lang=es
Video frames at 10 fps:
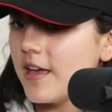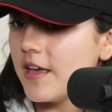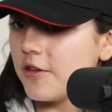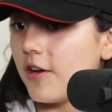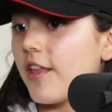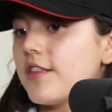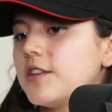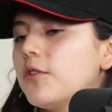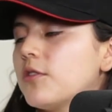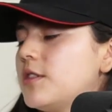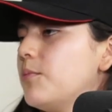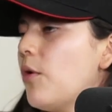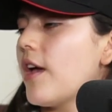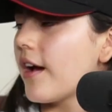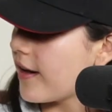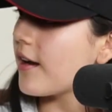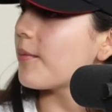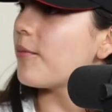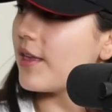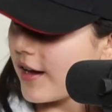Y yo le iba diciendo, voy a ganar,
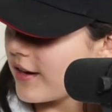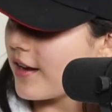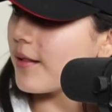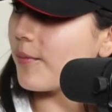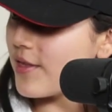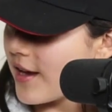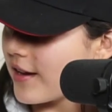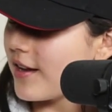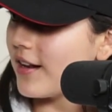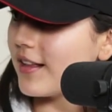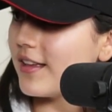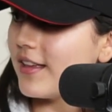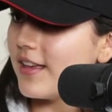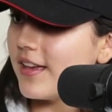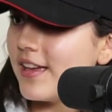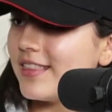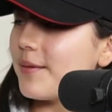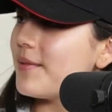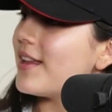voy a ganar, voy a ganar. Y terminé